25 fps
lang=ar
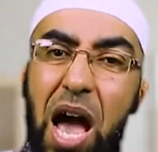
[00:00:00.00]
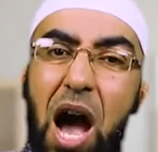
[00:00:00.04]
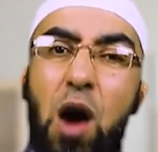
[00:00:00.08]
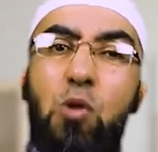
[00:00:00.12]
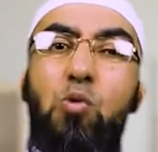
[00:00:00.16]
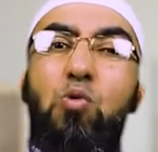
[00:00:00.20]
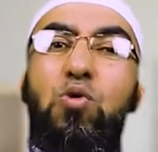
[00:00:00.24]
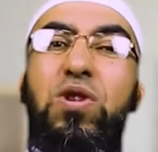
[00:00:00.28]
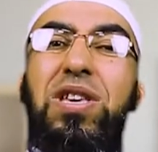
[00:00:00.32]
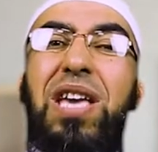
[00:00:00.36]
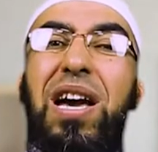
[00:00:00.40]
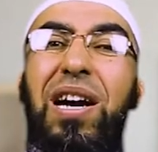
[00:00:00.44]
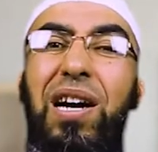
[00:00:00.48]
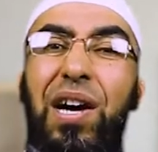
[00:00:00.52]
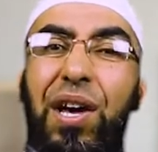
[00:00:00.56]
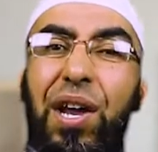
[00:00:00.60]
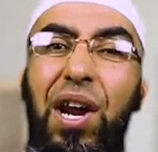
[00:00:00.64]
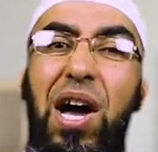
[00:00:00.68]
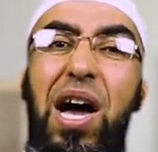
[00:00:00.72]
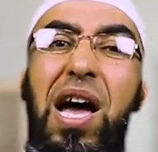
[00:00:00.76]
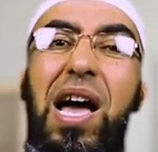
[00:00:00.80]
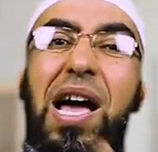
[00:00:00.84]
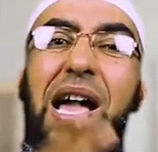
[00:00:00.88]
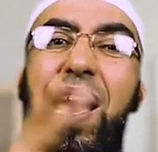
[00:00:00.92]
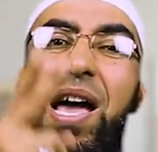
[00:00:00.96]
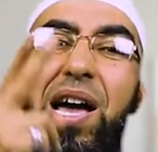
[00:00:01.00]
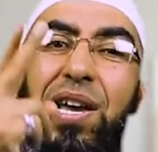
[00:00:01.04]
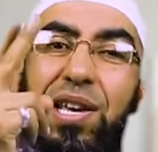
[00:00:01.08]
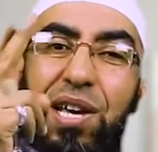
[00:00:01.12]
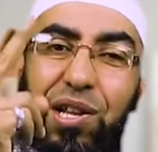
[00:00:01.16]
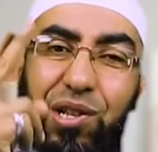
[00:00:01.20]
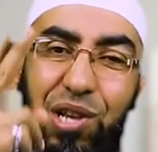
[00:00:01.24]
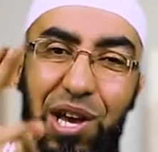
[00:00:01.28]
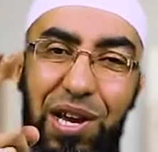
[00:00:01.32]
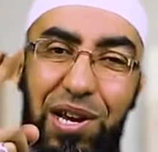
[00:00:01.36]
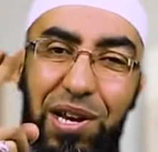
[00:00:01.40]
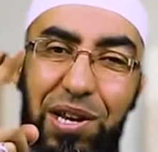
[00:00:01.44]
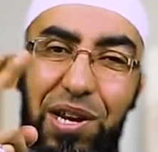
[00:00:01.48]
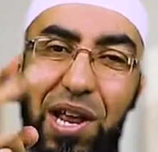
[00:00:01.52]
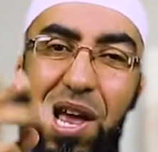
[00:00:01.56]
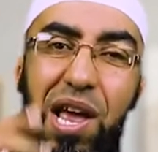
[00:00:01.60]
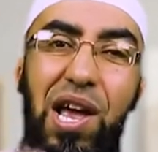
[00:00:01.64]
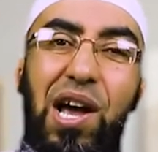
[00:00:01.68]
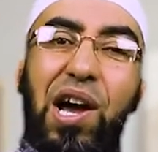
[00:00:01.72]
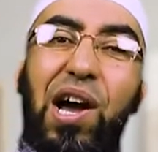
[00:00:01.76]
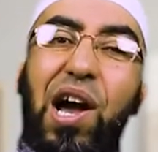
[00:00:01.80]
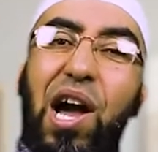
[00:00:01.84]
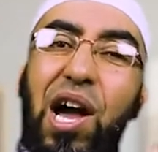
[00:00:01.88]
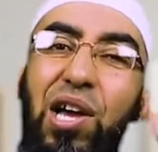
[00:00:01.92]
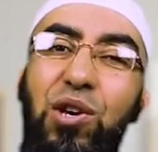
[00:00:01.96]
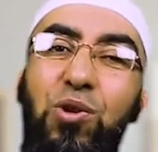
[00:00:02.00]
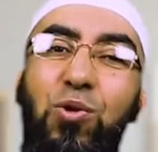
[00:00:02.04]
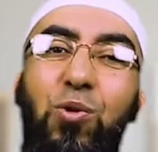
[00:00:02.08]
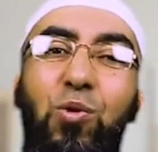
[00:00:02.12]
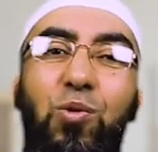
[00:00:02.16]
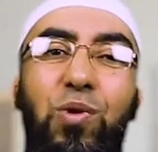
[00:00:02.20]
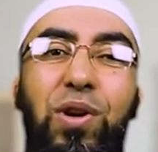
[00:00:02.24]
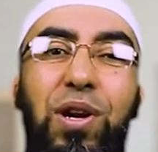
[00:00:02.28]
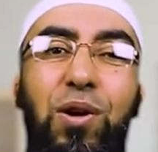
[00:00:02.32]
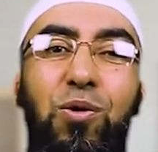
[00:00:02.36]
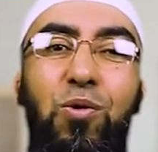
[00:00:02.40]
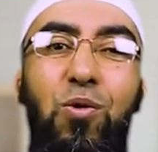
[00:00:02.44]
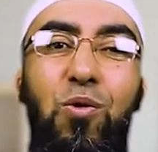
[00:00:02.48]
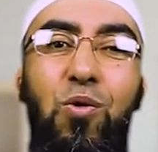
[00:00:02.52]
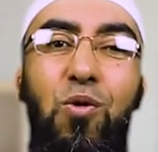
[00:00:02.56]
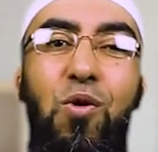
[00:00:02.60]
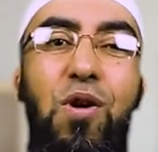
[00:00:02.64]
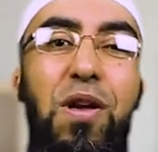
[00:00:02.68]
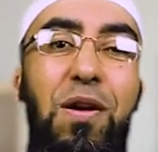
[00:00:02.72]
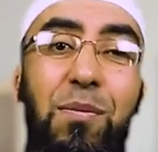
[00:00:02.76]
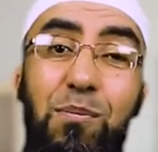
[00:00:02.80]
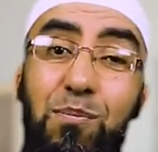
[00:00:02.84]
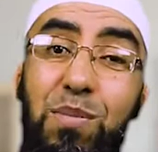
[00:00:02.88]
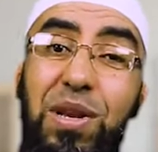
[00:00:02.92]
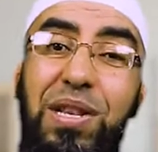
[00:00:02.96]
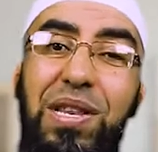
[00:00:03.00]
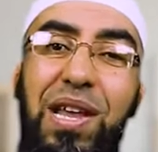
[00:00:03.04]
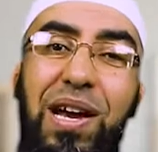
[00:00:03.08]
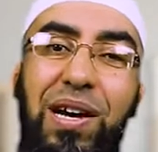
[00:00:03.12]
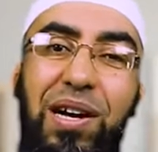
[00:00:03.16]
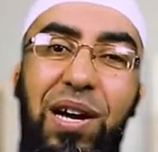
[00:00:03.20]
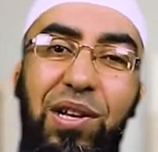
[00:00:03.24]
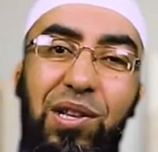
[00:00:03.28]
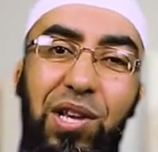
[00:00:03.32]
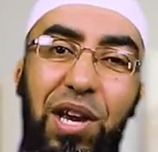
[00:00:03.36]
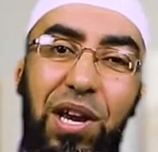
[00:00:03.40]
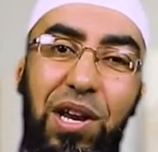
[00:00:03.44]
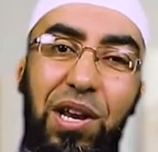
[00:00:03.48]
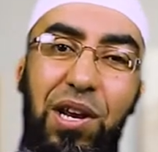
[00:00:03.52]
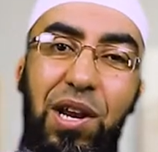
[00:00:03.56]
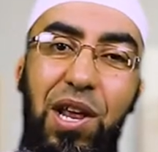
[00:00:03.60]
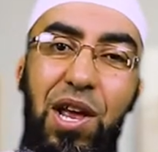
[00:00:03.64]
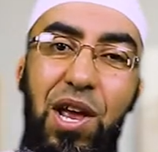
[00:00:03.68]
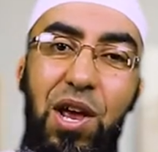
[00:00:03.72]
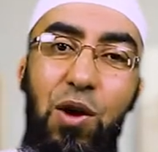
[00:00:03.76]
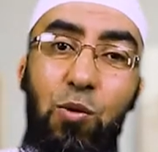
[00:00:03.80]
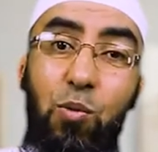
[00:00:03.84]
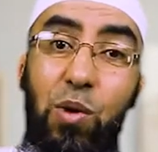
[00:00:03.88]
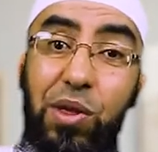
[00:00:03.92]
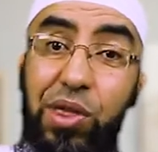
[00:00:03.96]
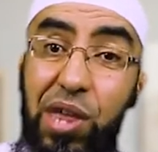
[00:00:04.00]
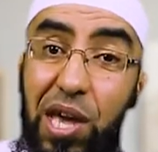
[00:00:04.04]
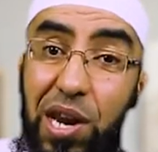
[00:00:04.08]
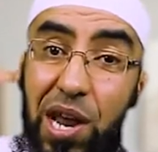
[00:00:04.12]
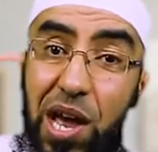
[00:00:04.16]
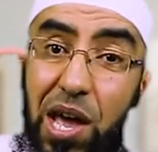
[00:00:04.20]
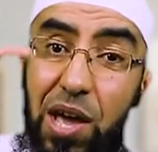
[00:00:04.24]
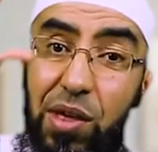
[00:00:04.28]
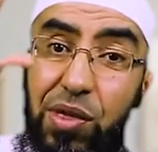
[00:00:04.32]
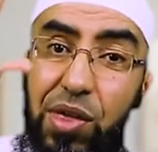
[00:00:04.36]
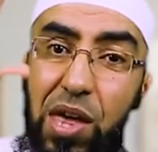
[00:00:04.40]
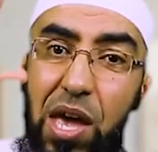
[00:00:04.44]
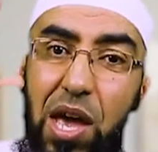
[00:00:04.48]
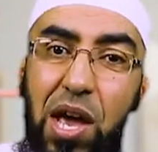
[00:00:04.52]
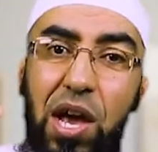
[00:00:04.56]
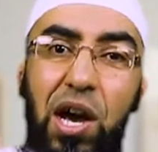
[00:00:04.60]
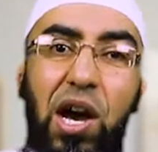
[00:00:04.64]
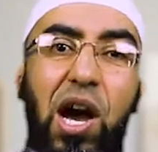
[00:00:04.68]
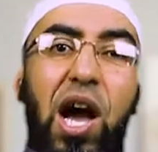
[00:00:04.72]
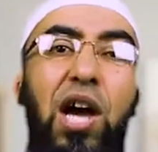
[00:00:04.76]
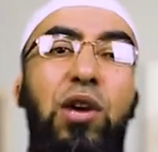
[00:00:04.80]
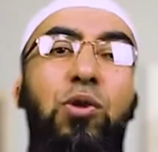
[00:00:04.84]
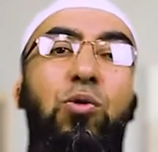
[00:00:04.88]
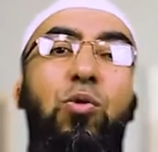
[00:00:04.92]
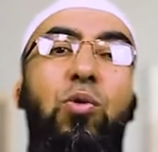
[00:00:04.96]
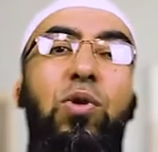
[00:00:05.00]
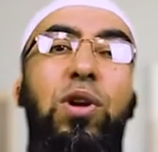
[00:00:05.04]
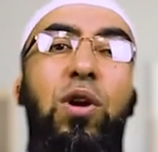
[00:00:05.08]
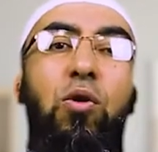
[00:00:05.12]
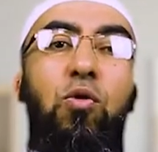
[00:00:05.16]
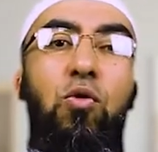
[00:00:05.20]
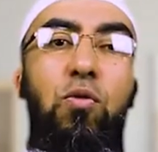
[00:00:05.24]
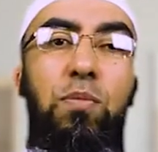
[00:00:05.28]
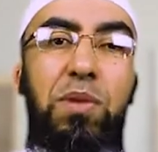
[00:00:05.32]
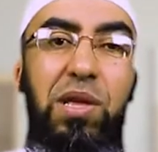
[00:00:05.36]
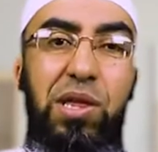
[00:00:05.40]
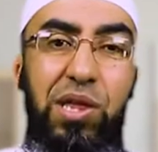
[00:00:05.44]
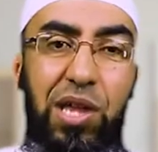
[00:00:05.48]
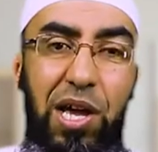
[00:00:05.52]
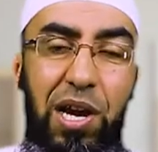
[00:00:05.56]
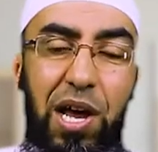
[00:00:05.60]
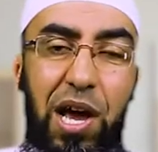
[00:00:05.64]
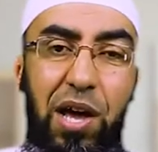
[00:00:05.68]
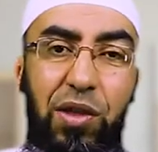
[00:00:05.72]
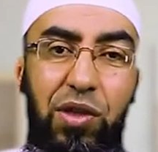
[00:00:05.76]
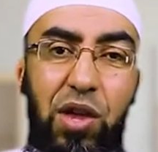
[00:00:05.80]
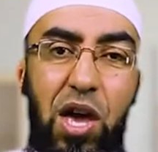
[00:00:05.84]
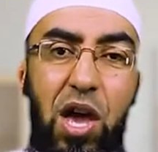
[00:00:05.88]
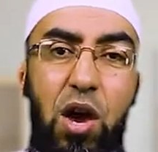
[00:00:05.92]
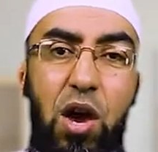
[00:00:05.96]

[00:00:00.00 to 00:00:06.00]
أو يقرأ آيتين خير له من ناقتين وثلاث خير له من ثلاث